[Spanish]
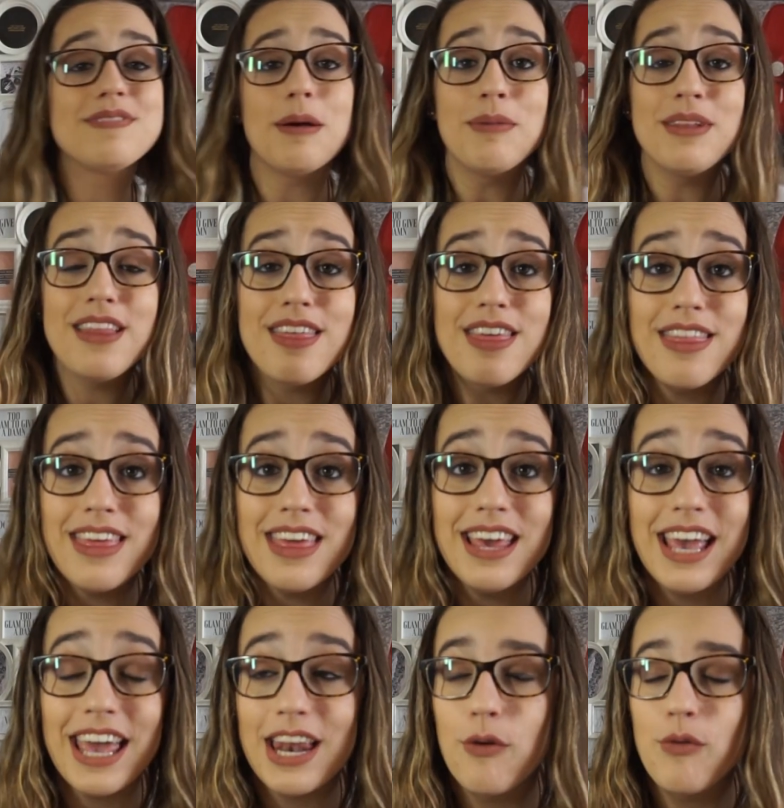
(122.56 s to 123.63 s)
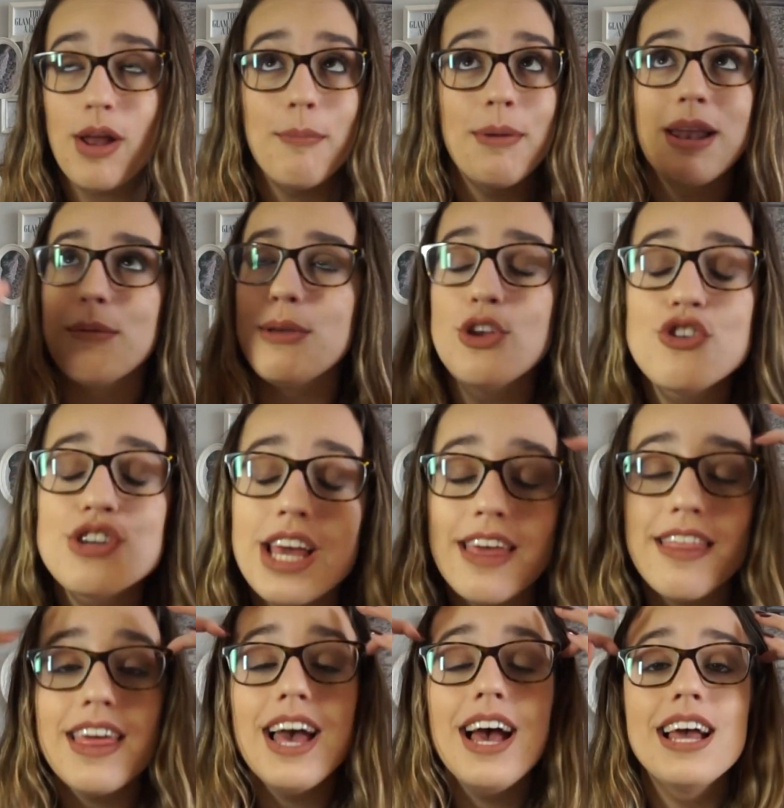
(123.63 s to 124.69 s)
también decidí que era una maravillosa
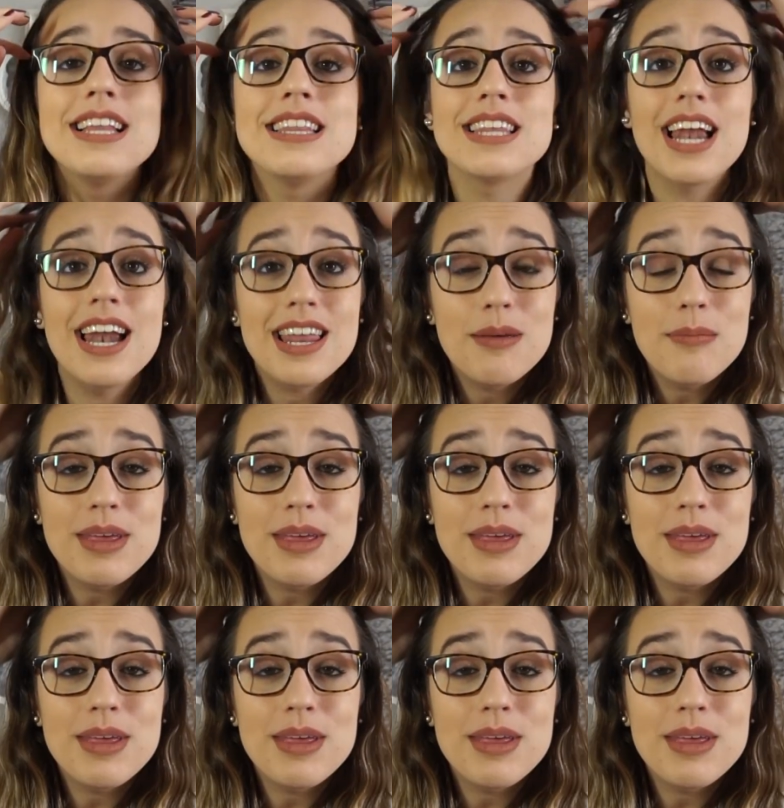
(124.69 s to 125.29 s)
idea entrar y